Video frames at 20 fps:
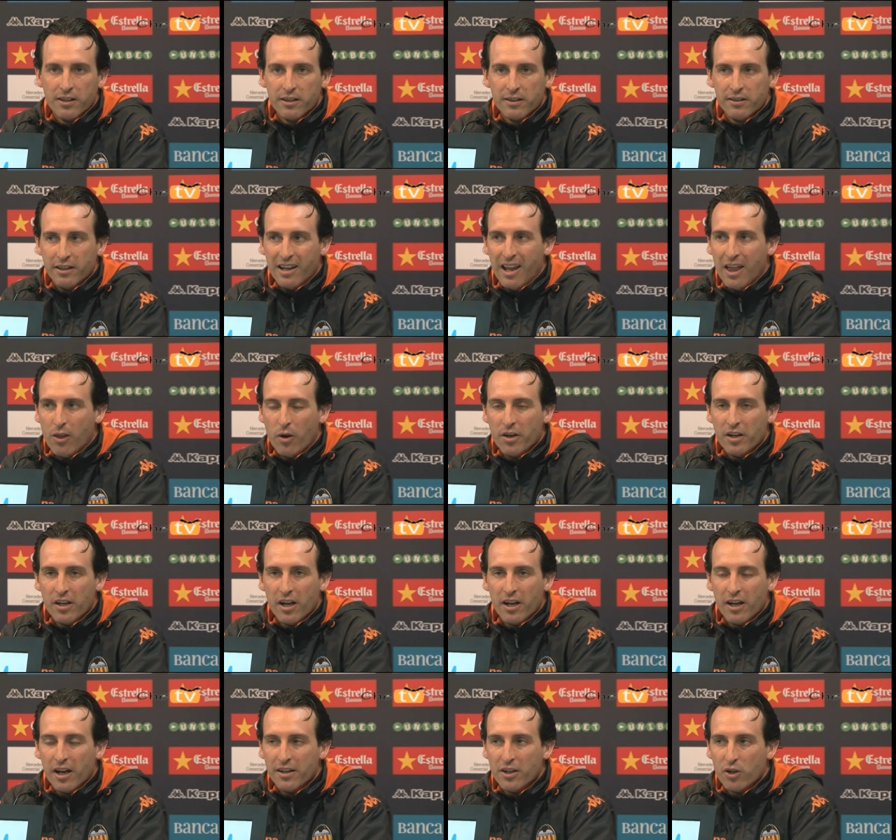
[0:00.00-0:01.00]
de lado
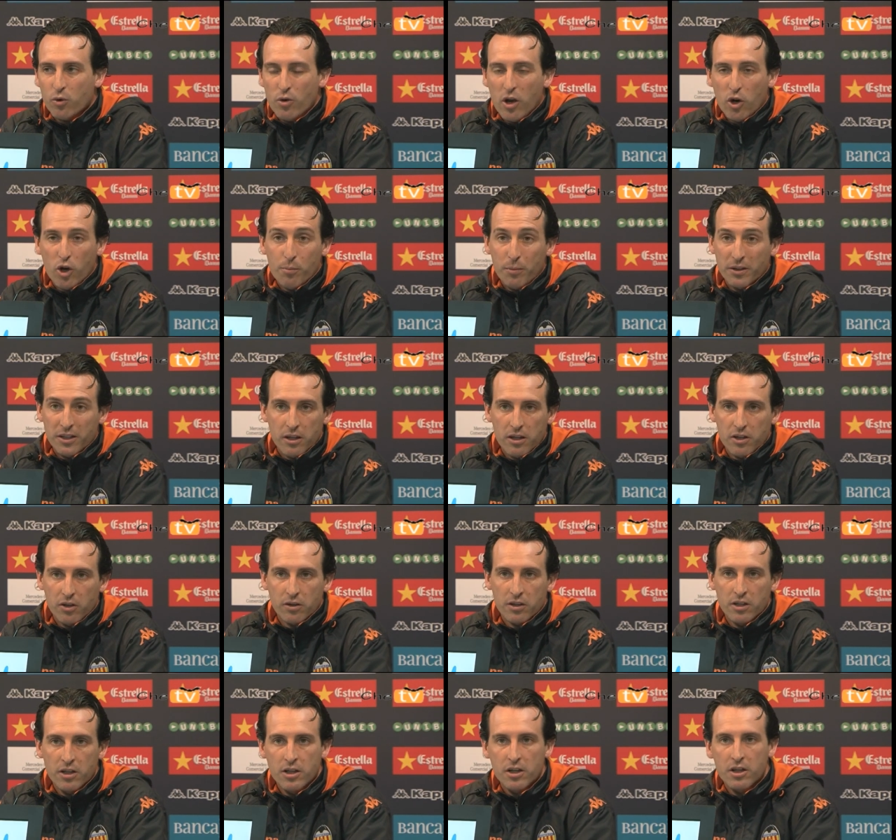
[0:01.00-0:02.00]
a, ninguna
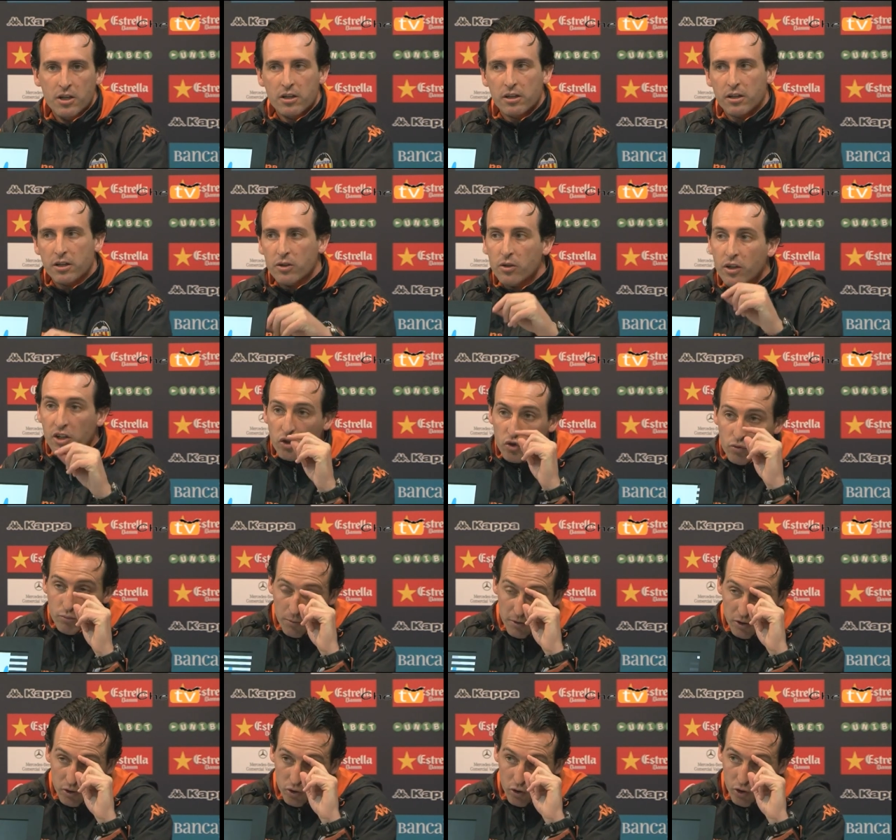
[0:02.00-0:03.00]
competición. Creo que es un
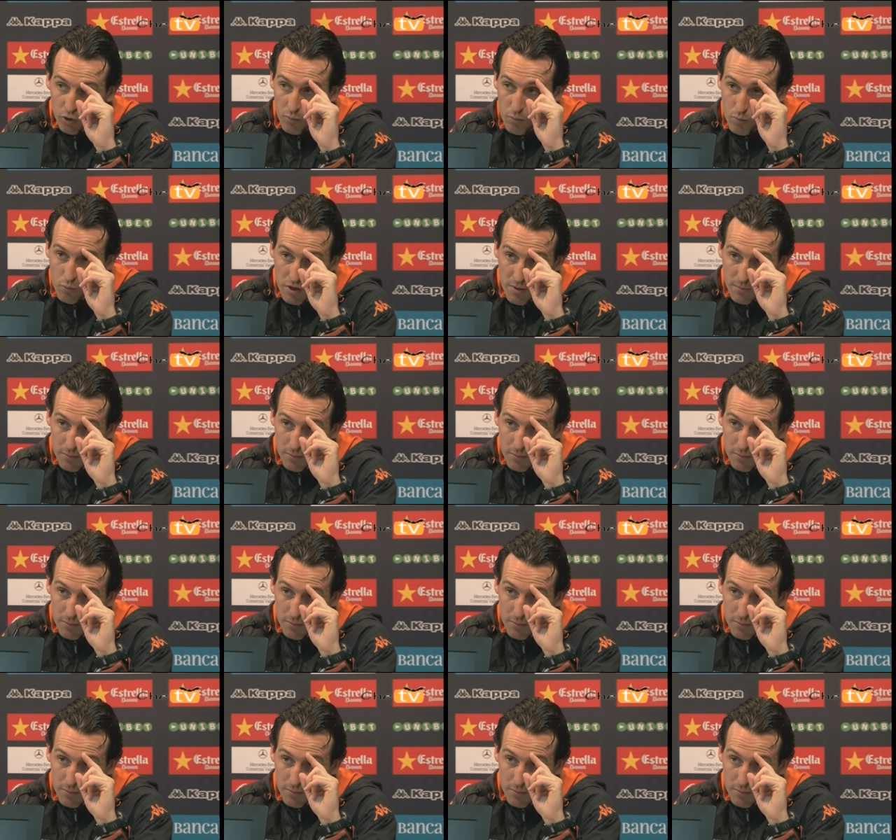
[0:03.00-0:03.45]
momento muy